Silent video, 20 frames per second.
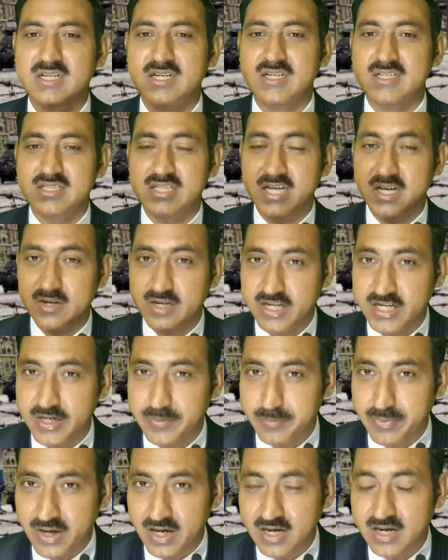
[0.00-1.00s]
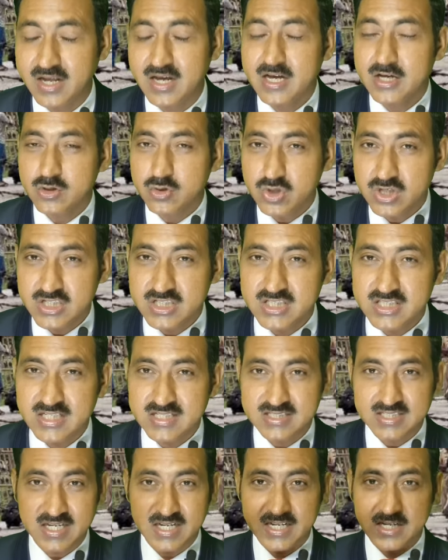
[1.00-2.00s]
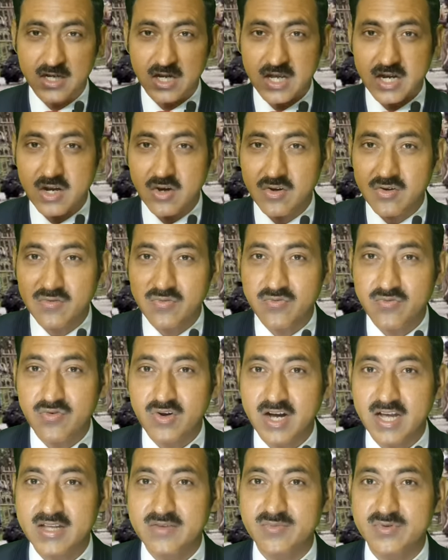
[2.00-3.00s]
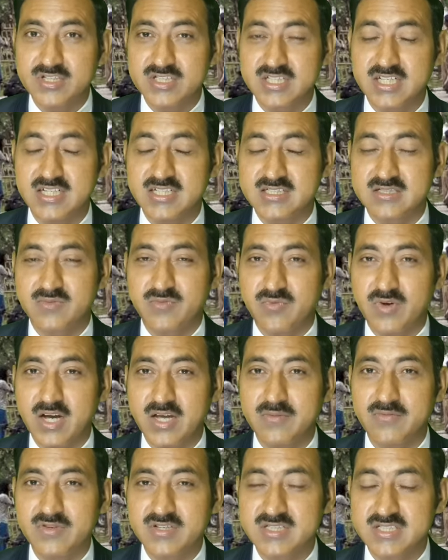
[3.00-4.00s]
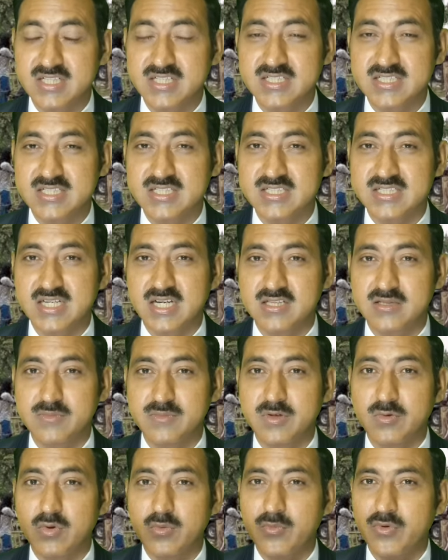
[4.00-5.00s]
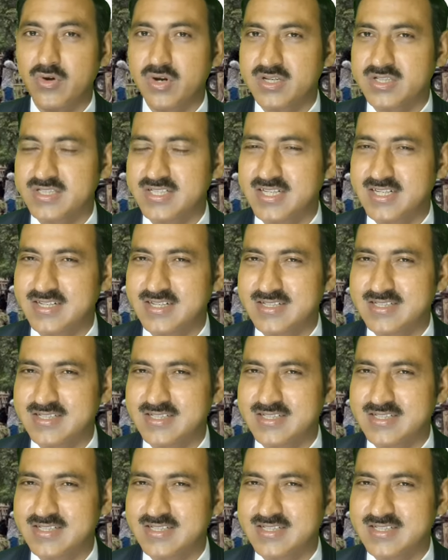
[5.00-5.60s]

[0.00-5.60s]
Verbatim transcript: शेयर करता है नेपाल तो इतने सारे अराउंड फाइव स्टेट्स फाइव स्टेट्स के साथ में वो बॉर्डर शेयर